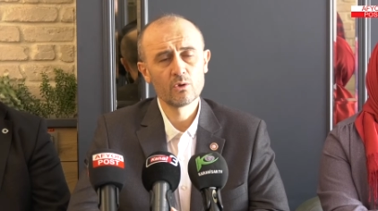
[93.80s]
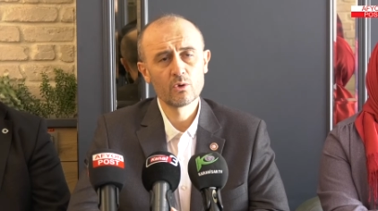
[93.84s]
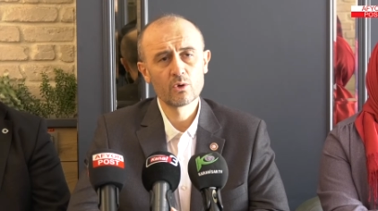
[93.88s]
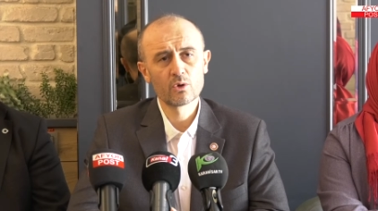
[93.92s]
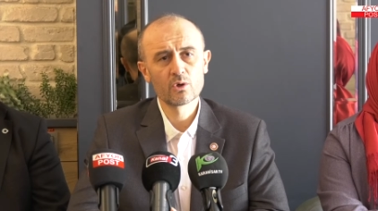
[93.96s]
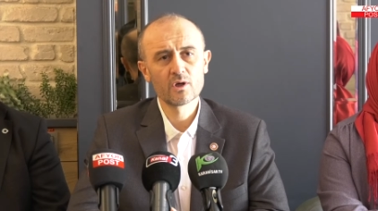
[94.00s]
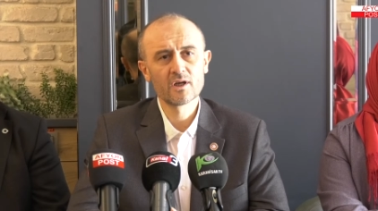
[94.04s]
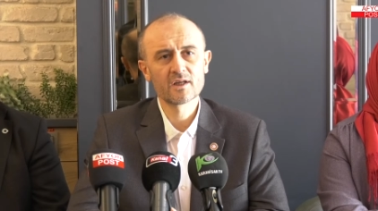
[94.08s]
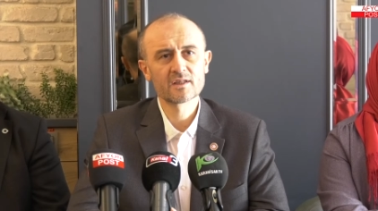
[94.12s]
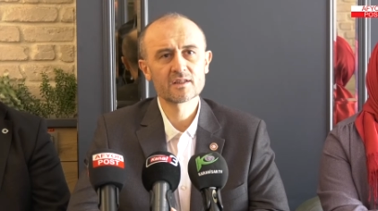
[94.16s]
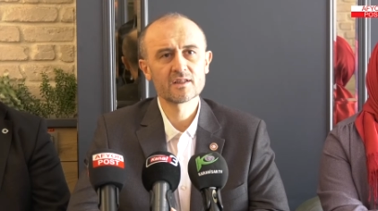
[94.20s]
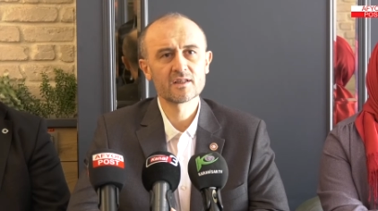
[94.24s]

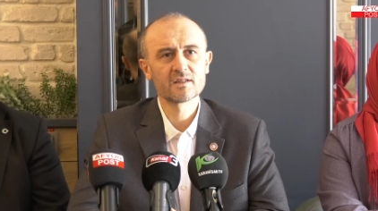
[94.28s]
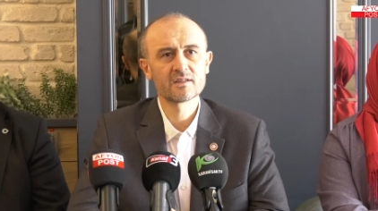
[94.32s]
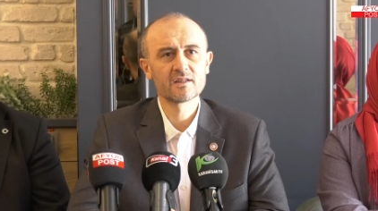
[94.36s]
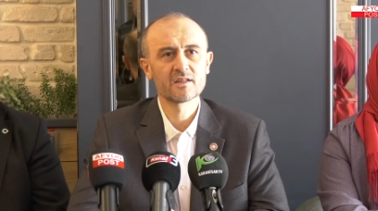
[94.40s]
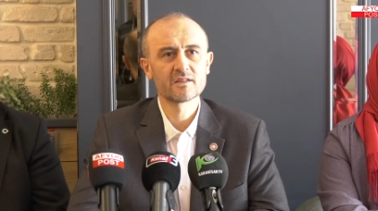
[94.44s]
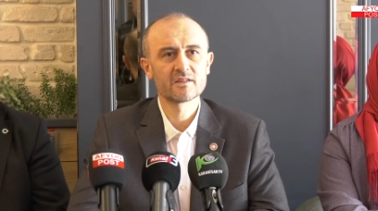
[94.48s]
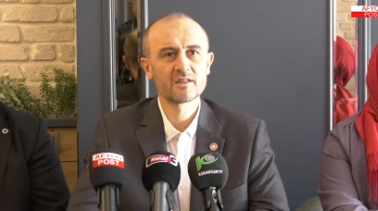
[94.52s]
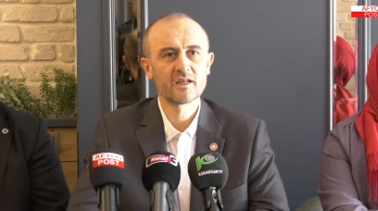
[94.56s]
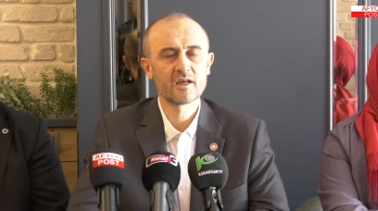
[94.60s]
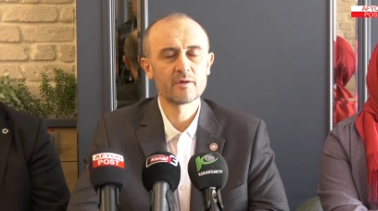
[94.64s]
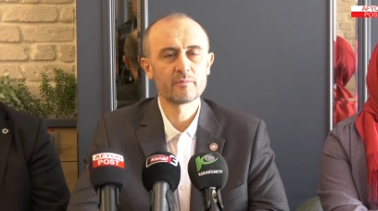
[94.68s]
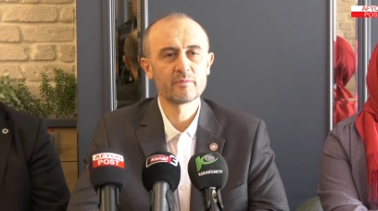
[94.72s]
Oralardan
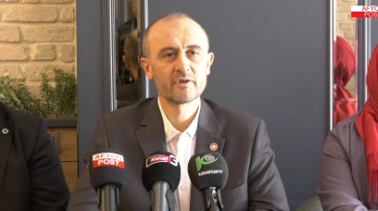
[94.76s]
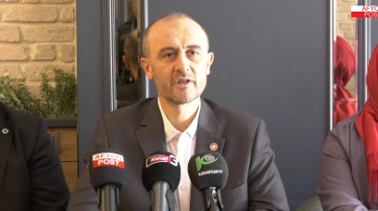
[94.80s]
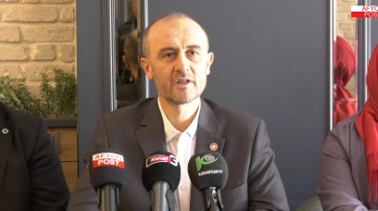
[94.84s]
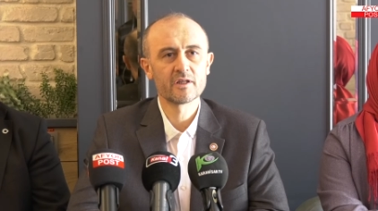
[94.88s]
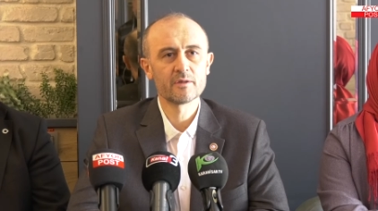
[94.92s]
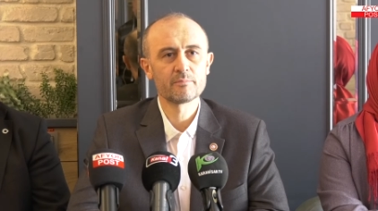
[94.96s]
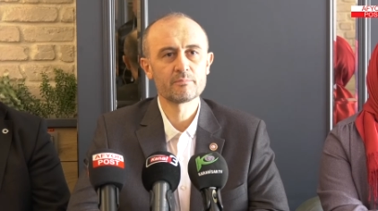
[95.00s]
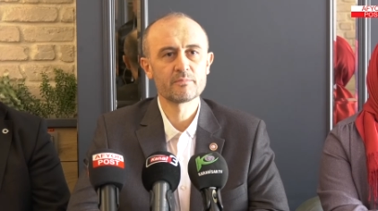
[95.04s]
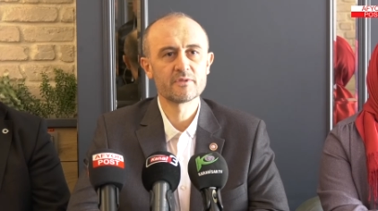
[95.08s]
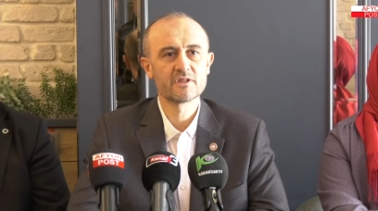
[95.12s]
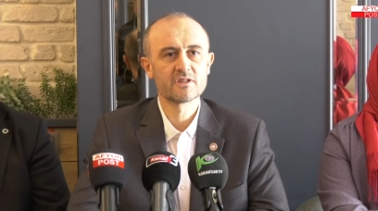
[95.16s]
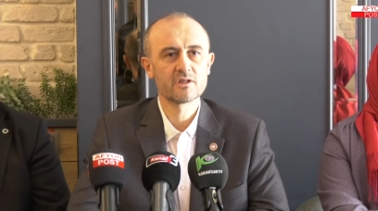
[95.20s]
da temin
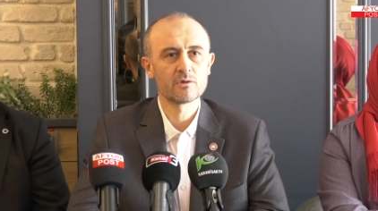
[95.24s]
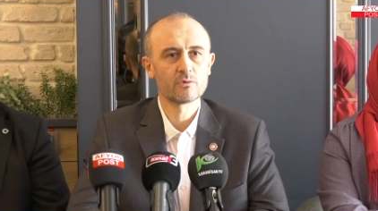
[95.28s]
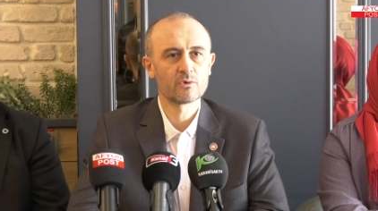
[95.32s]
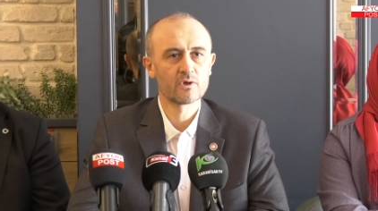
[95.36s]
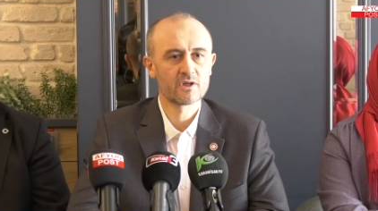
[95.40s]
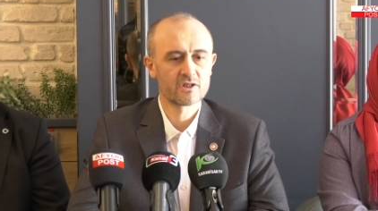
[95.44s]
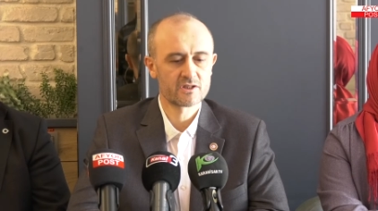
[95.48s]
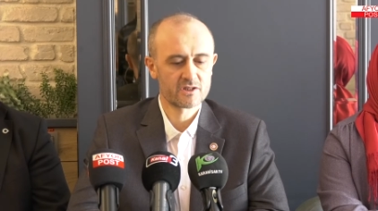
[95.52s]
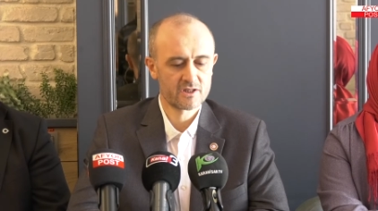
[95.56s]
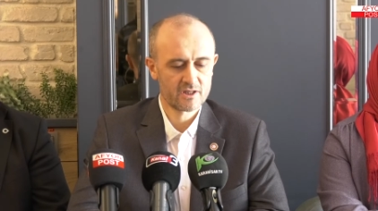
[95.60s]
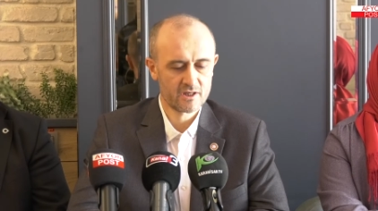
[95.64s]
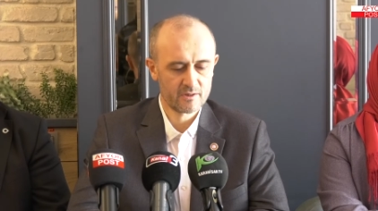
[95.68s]
edip bize
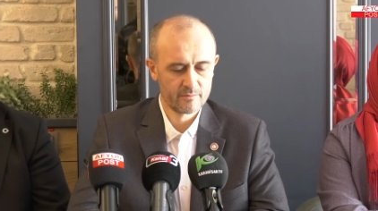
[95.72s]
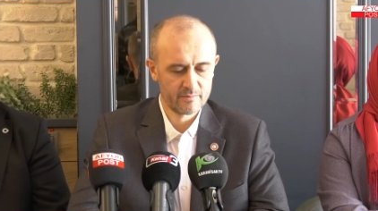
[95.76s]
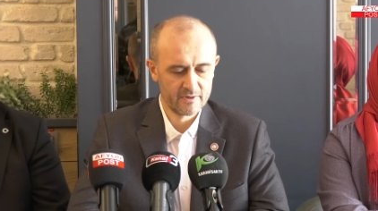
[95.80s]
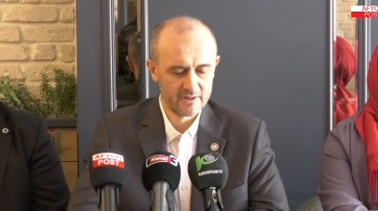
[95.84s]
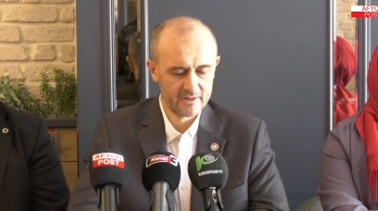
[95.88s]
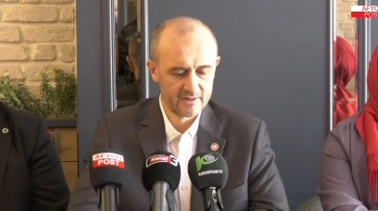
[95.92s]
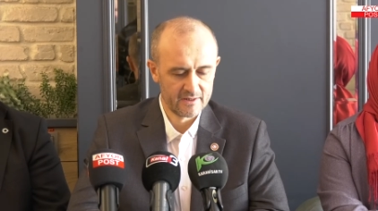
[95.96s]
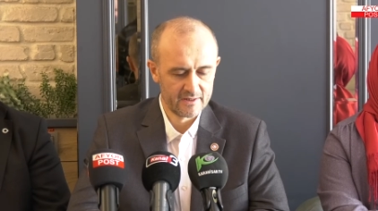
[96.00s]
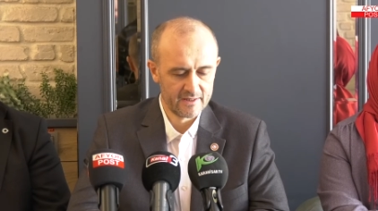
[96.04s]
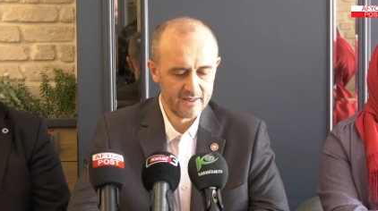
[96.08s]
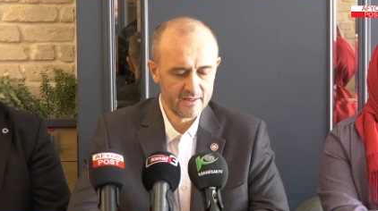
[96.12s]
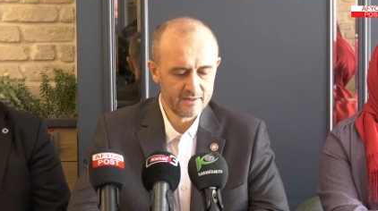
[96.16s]

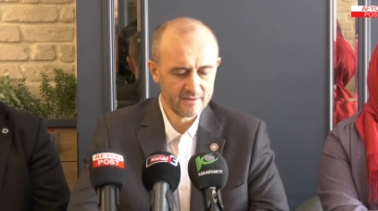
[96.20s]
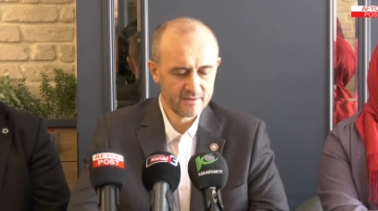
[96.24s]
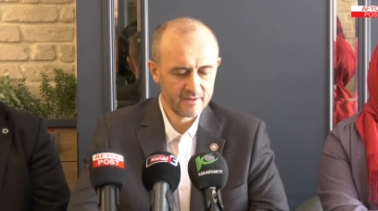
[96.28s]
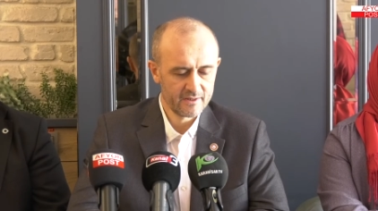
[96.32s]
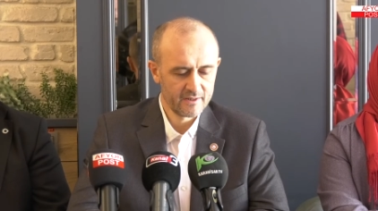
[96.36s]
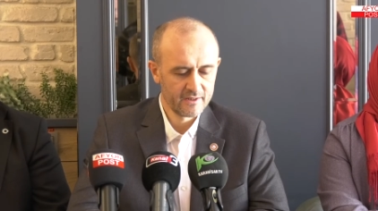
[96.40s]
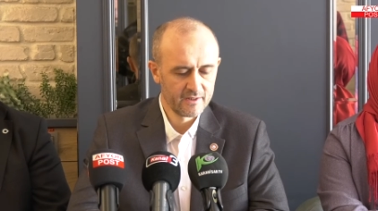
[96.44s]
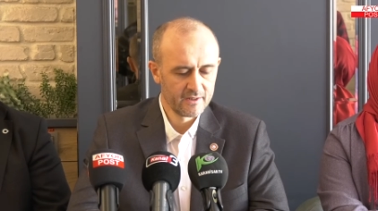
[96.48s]
ulaştırabilirler.